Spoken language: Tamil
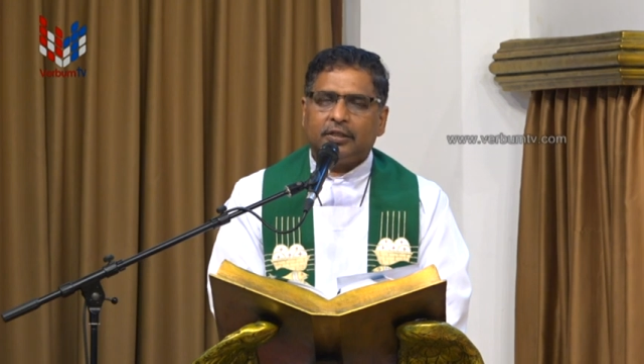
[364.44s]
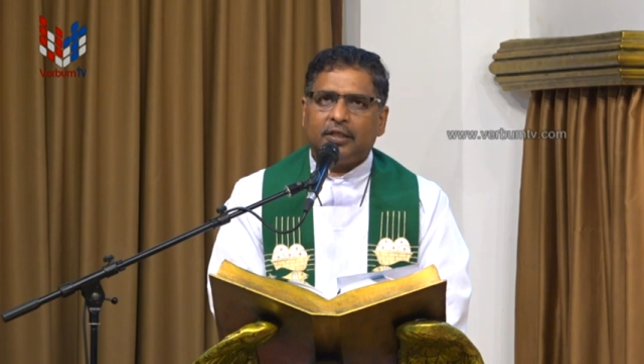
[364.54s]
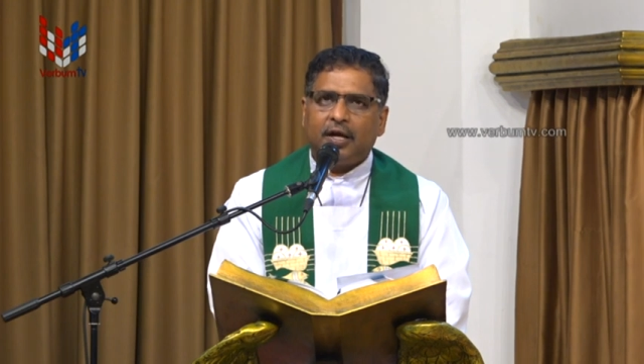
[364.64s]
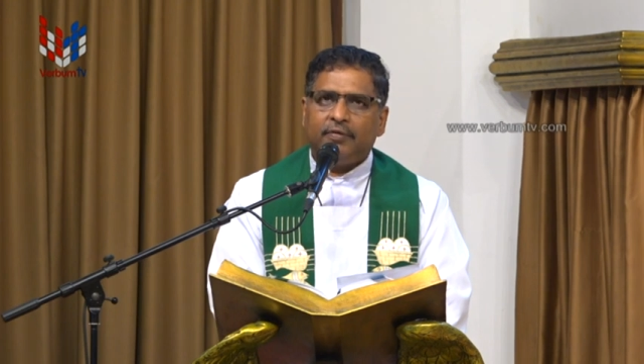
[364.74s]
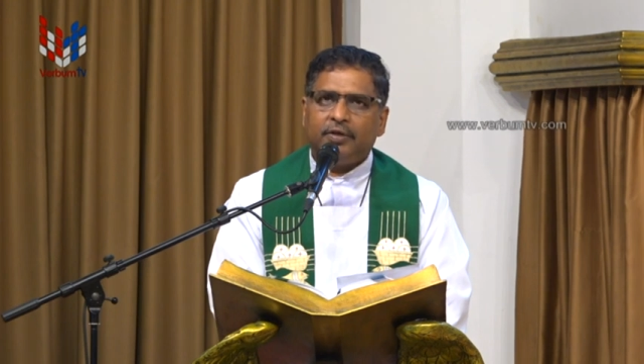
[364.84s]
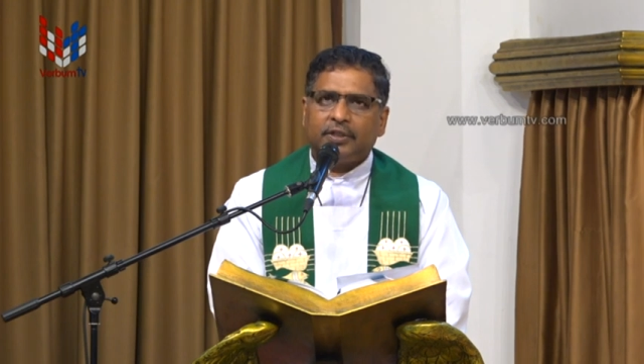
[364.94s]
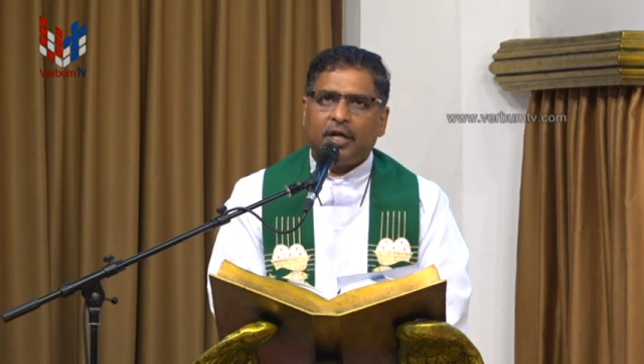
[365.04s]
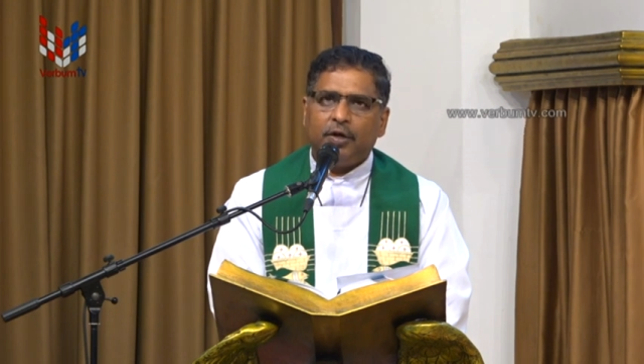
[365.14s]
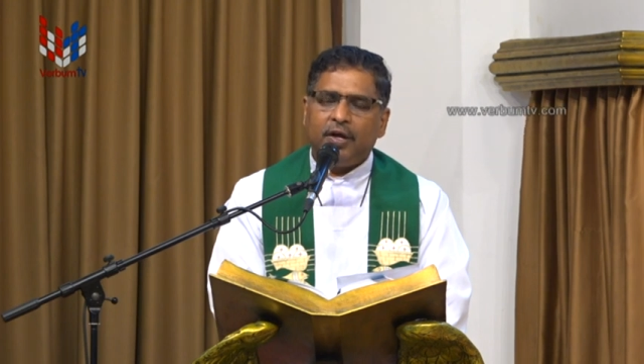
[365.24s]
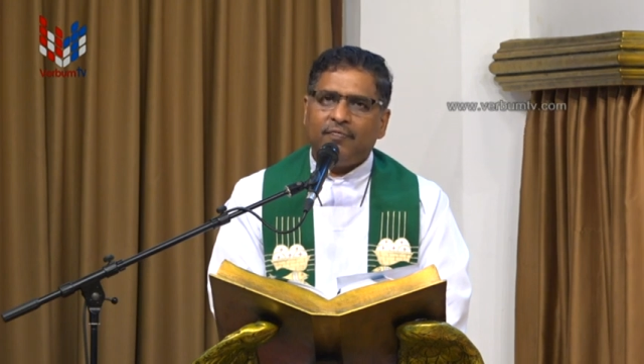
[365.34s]
அவர்
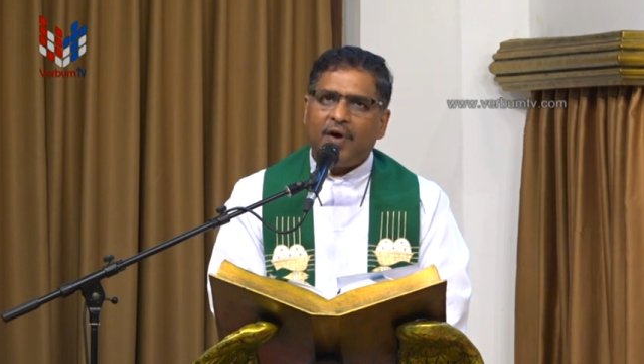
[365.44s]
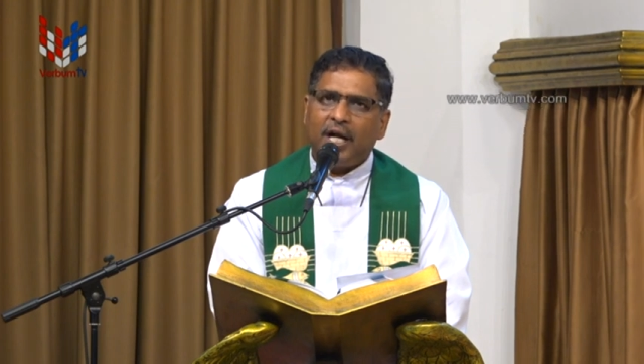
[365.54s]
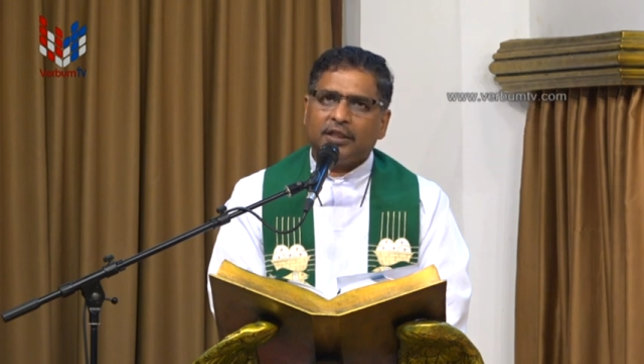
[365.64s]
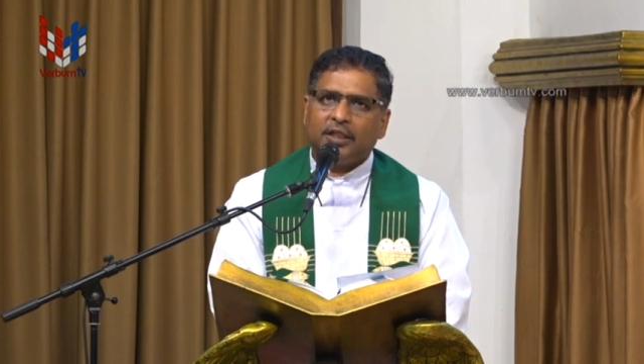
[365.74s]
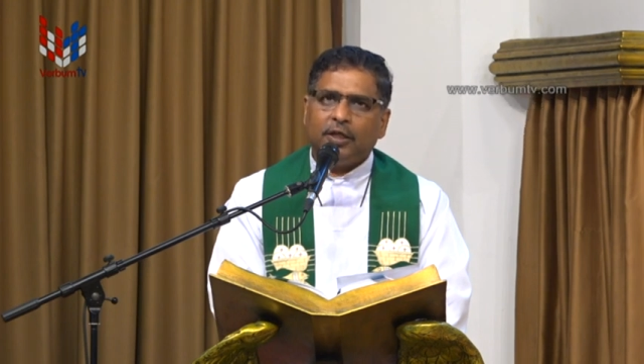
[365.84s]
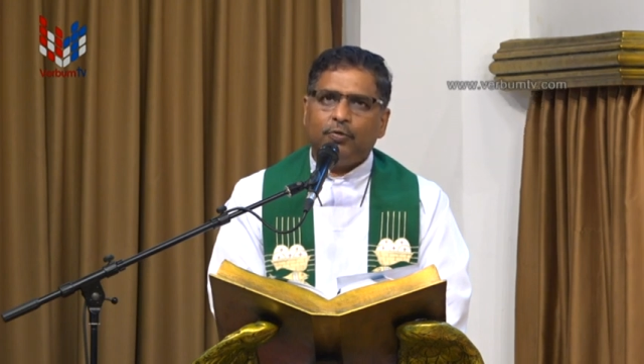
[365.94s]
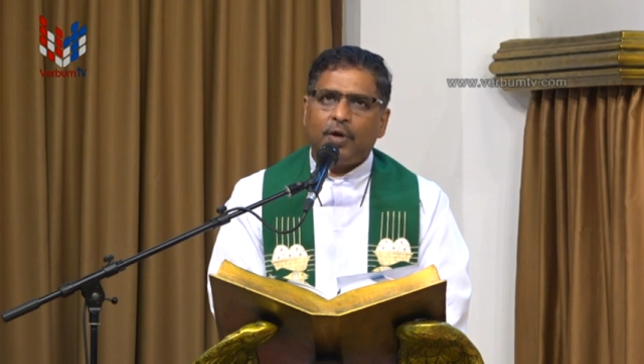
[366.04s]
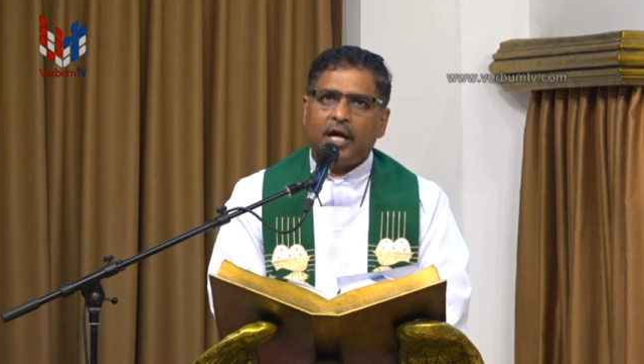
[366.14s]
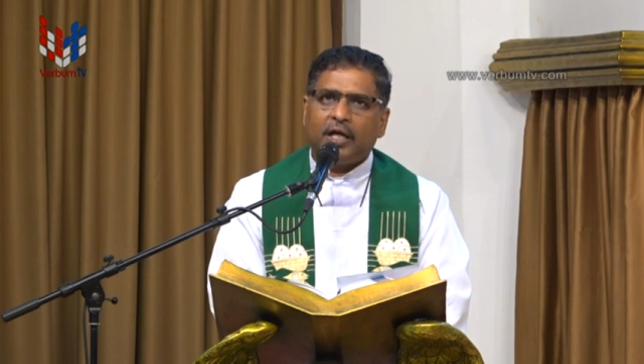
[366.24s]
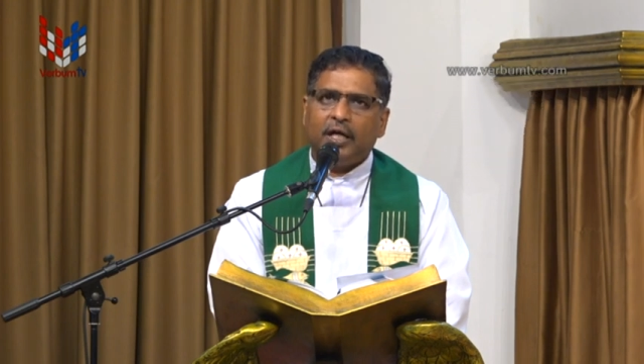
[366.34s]
தன்னுடைய
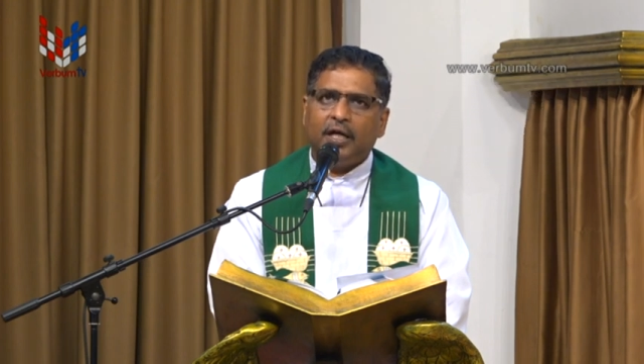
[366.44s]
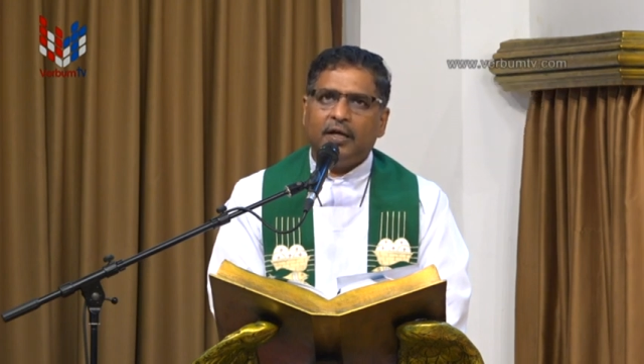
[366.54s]
வார்த்தையூடாக